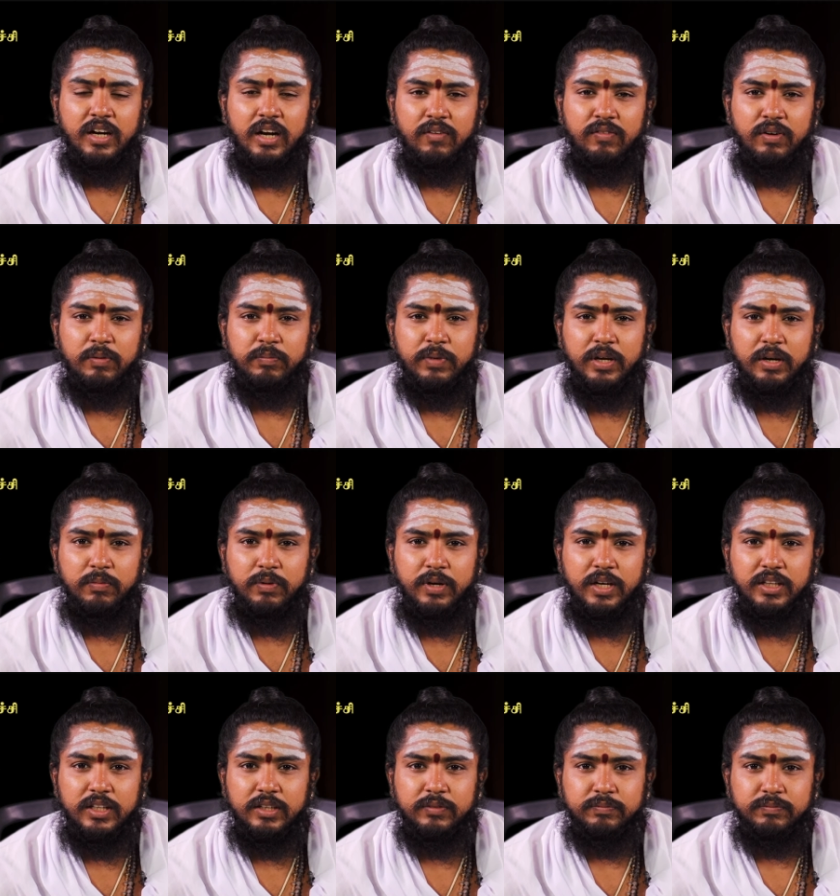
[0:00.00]
நவம்பர்
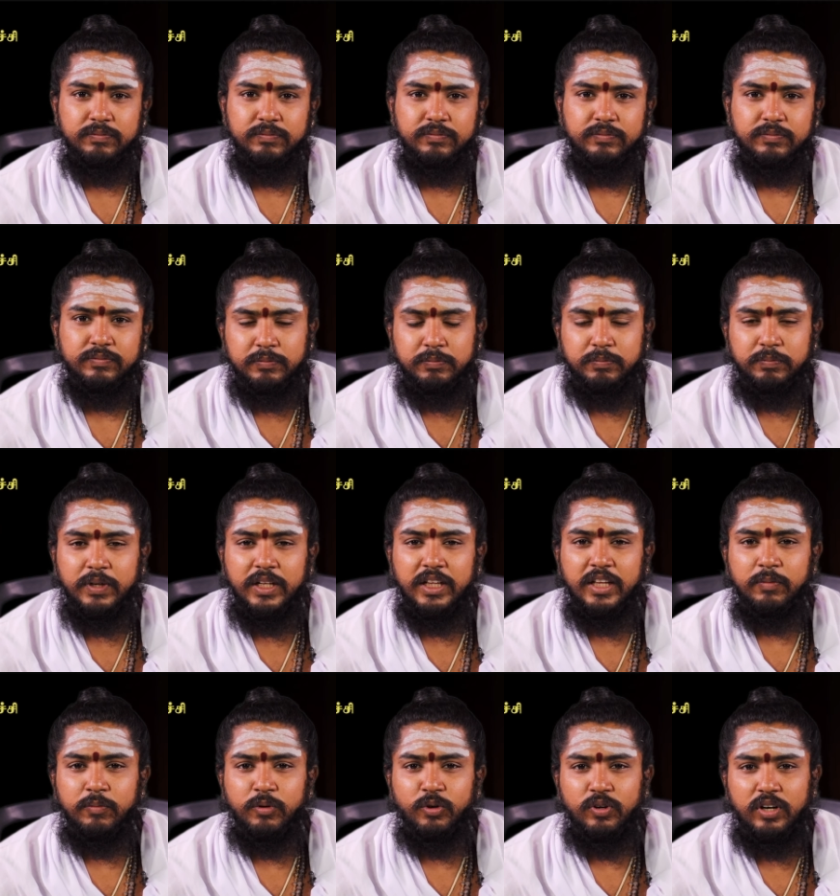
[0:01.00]
மாதம்
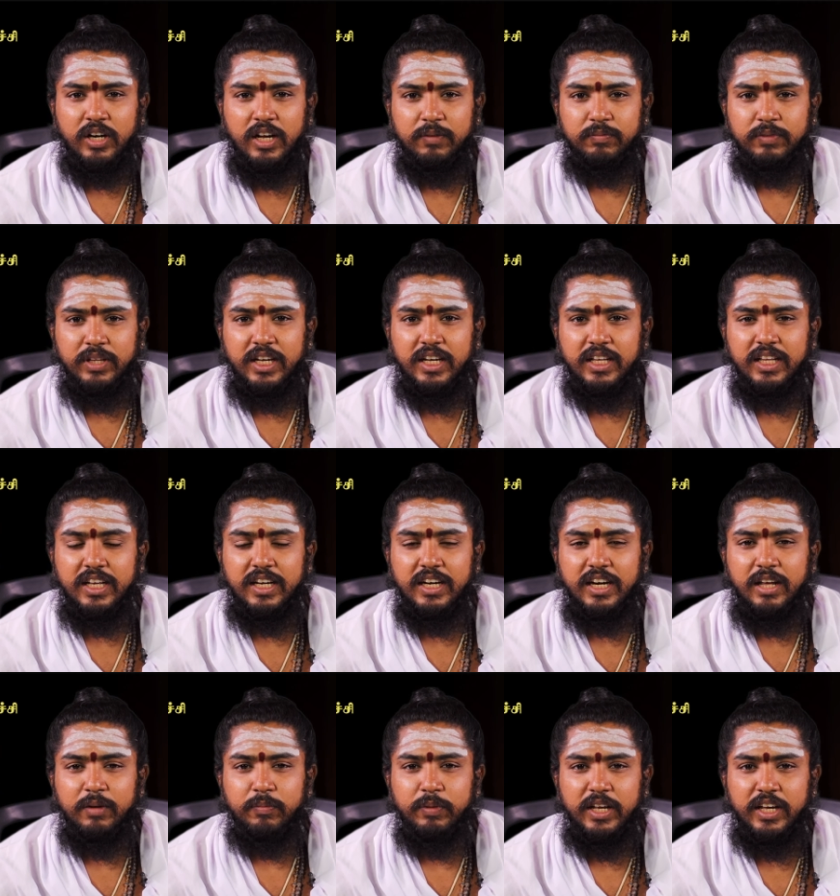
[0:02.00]
பதிமூன்றாம் திகதி
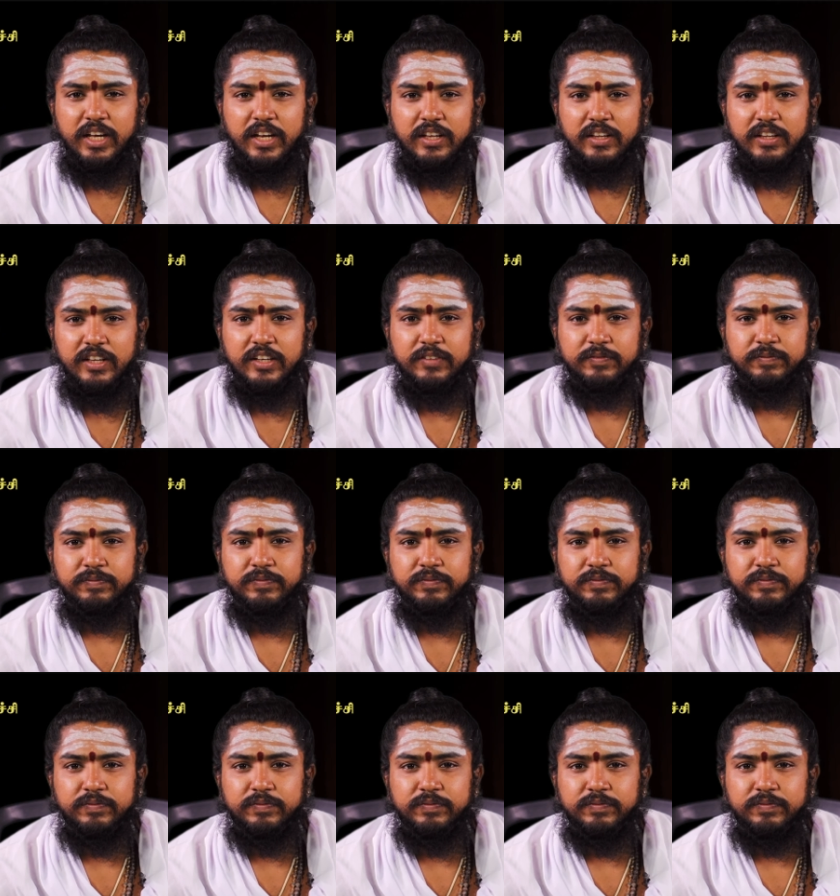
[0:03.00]
நடைபெறுகிறது